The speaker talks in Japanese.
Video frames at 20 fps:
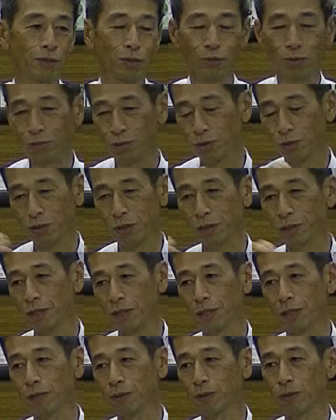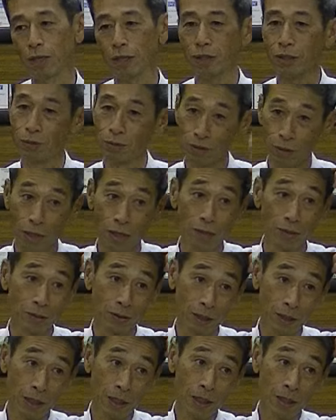そういうことをにさんかいこう書いたことがあるん
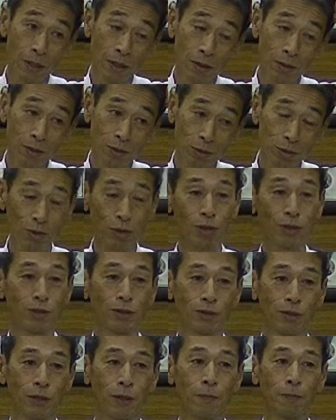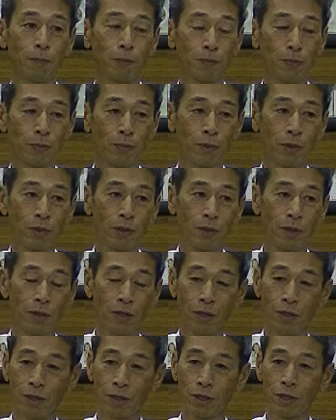です。そしたらですね、
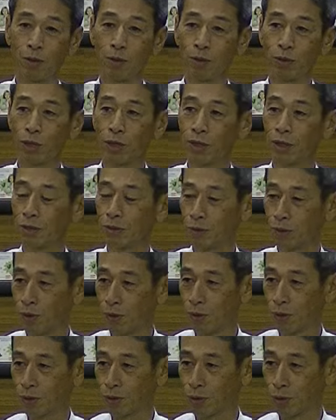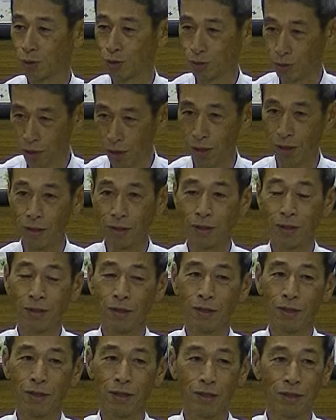えー、慶応大学の教授が、
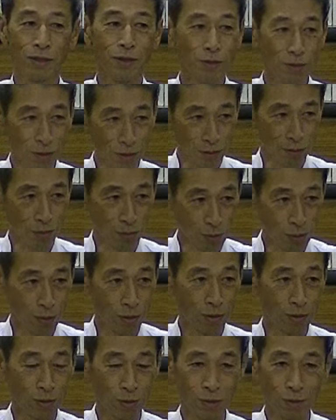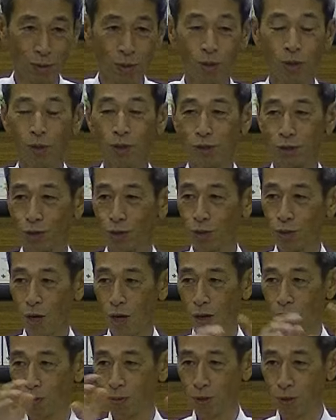えー、イヌリンを取ると腸の
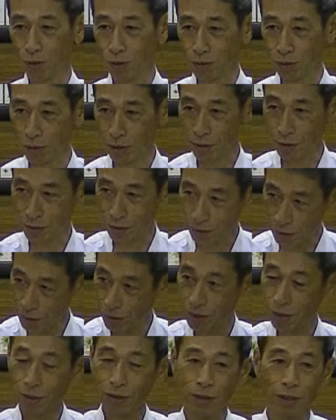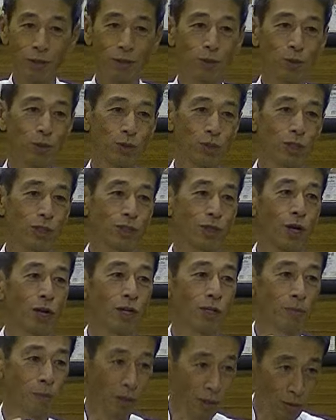発酵が良くなって血糖値が下
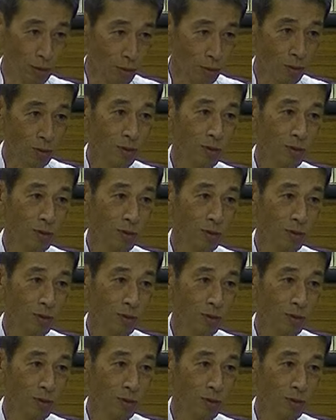がります。